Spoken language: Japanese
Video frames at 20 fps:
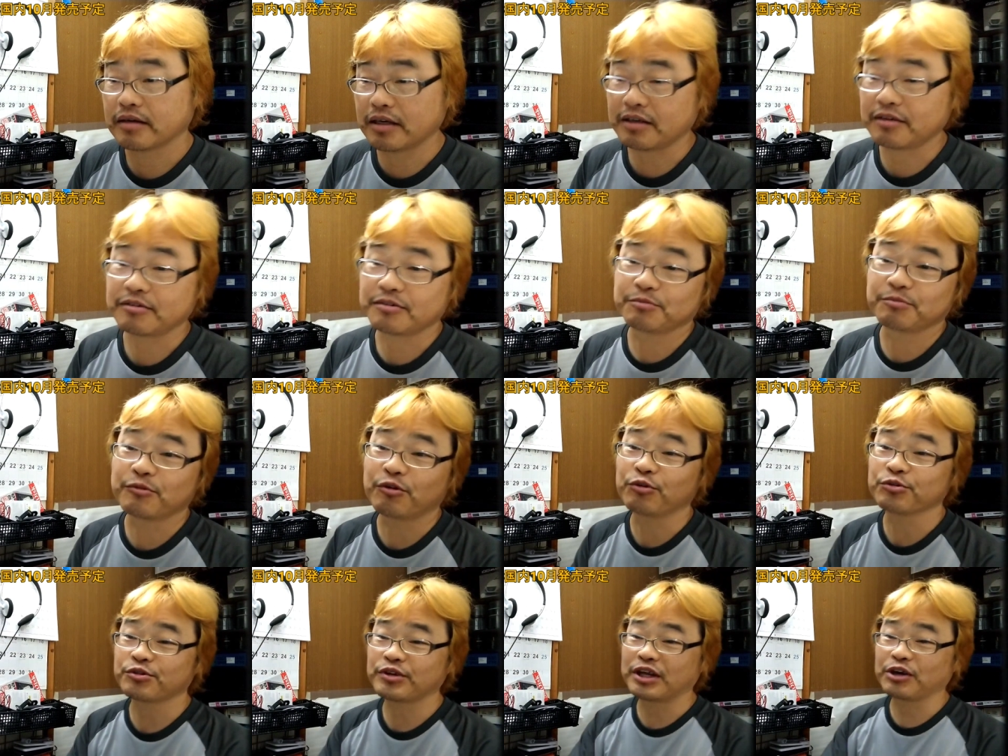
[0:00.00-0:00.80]
はい。
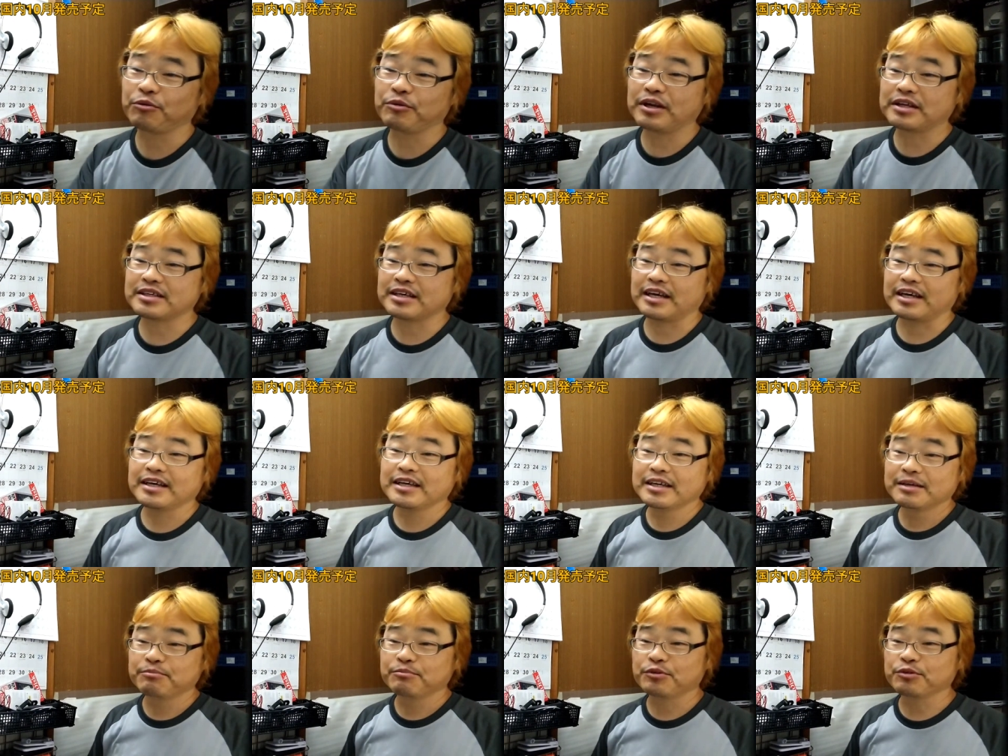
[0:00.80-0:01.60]
もう本当にね、ごめんなさい。
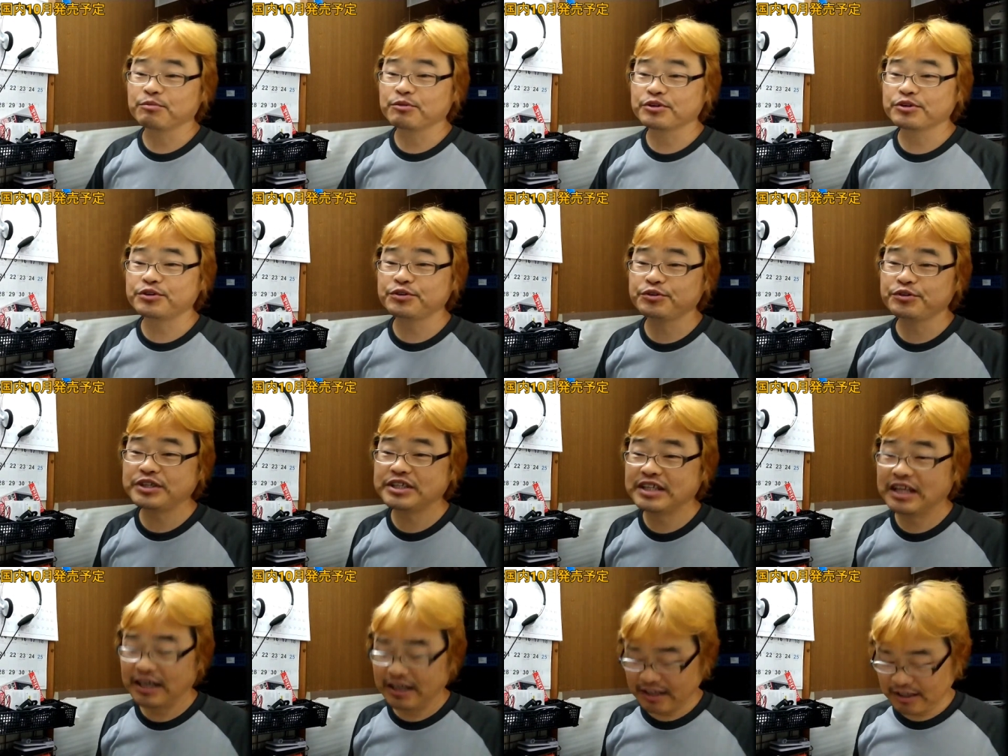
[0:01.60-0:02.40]
僕も急
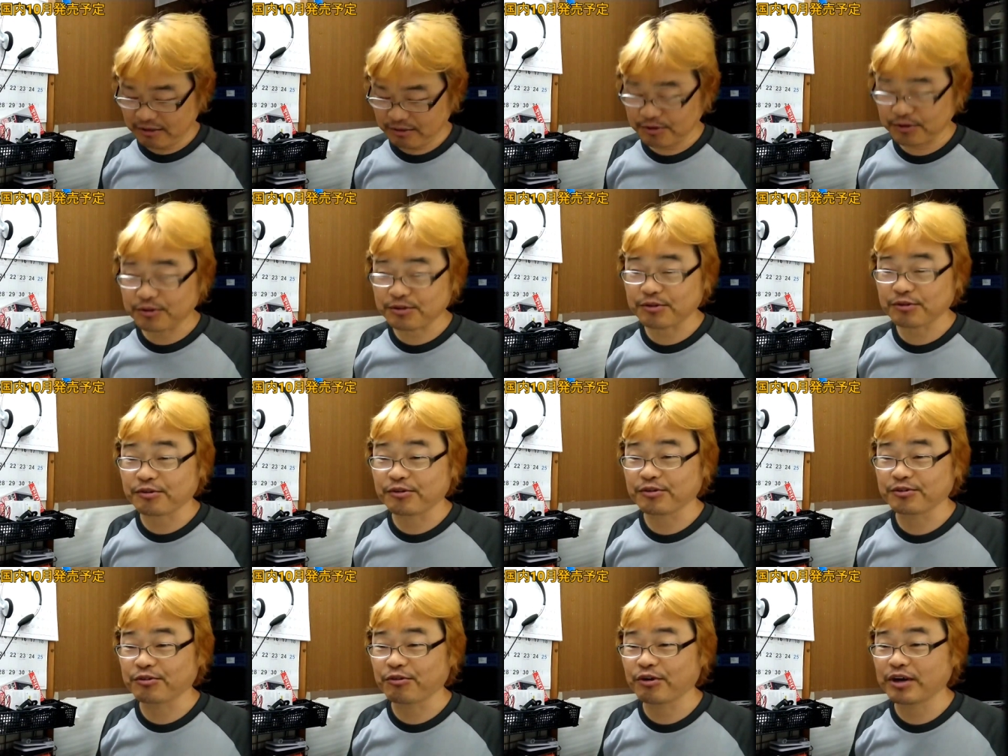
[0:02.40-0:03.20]
にね、あの、ちょっと
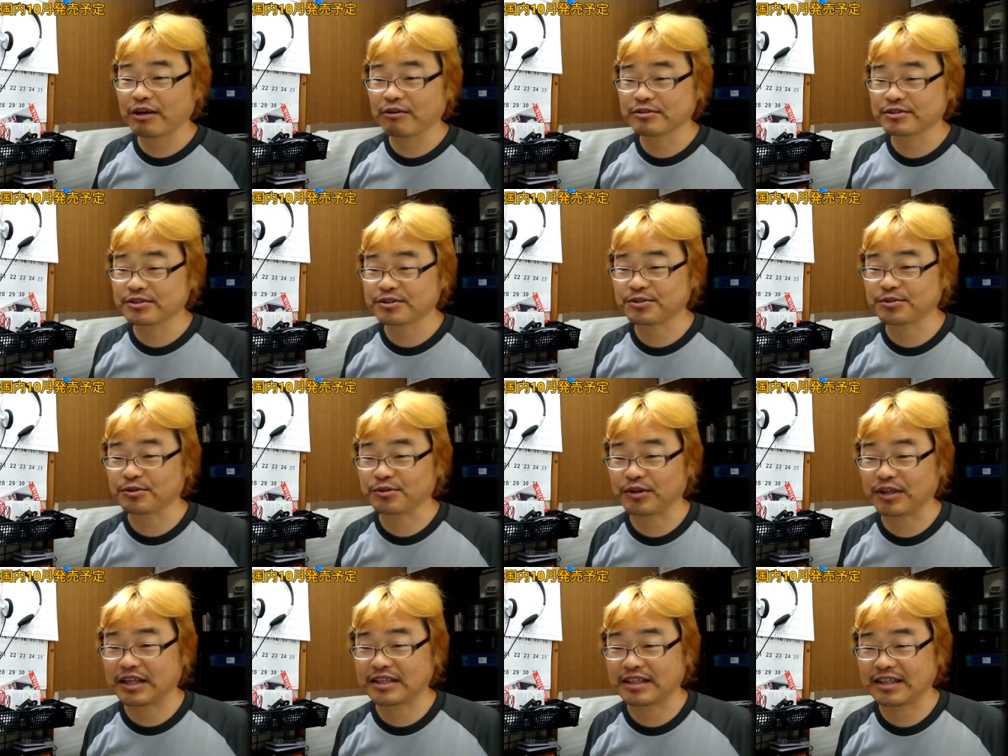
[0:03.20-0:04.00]
こう動画を作る
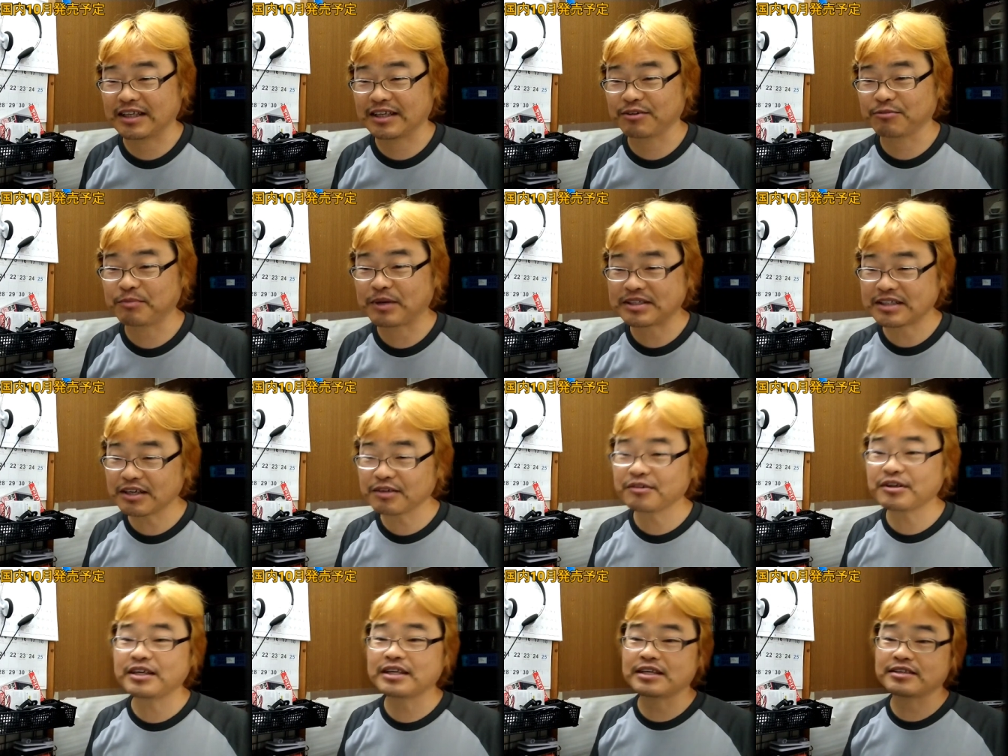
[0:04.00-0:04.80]
ことになったんだけど、まあ、
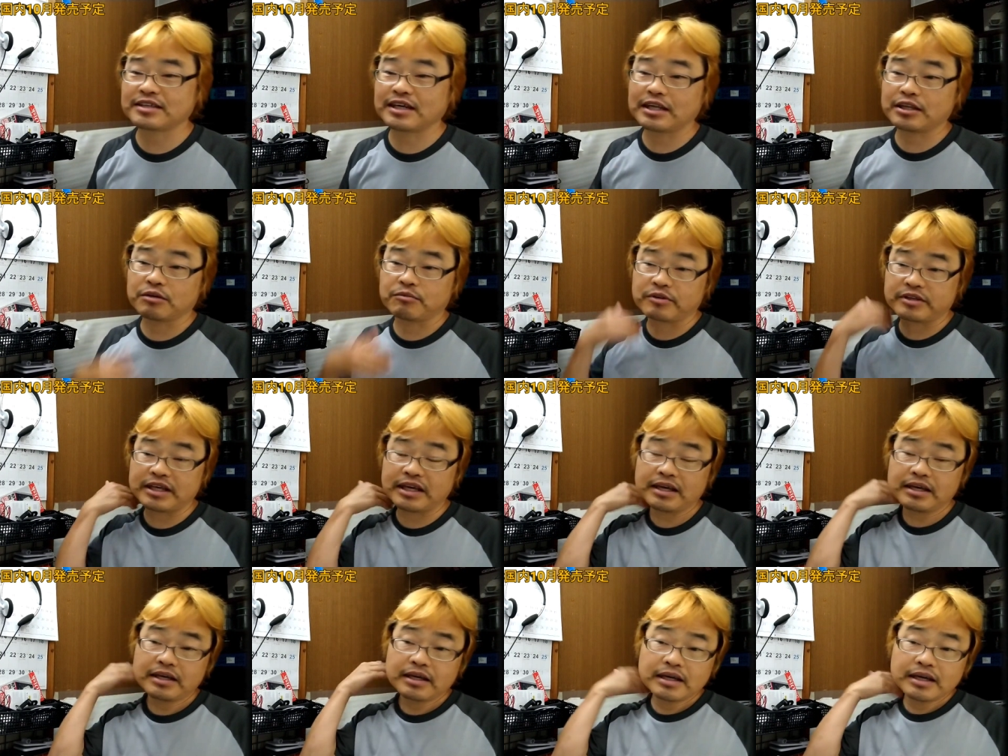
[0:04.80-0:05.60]
ざっくりですけれども
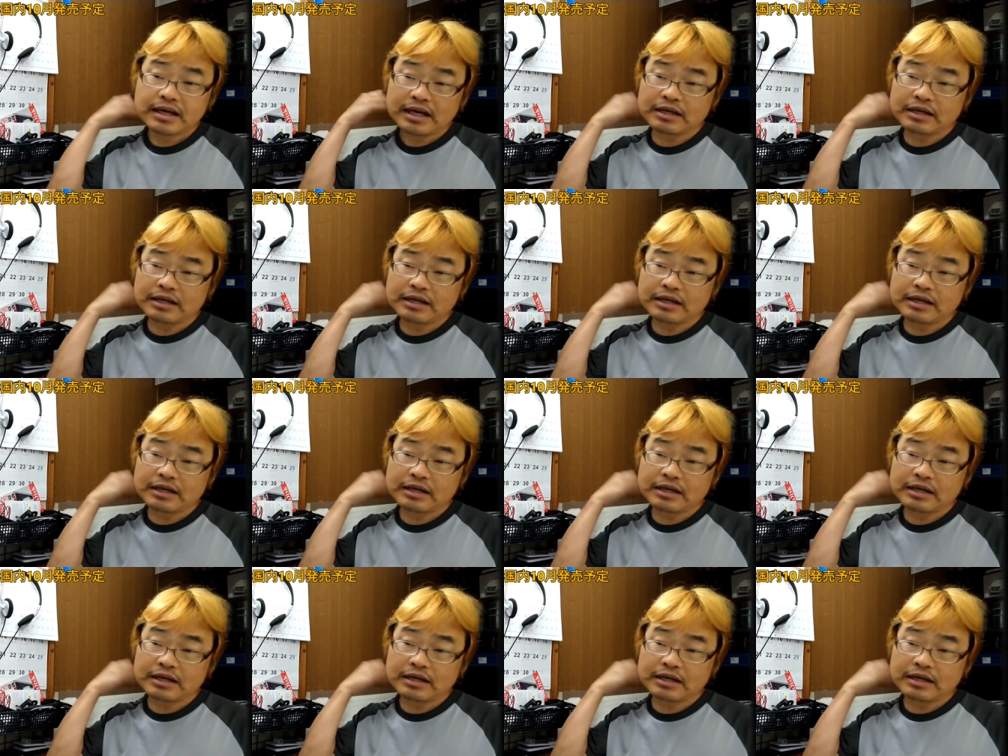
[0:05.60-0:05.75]
ね。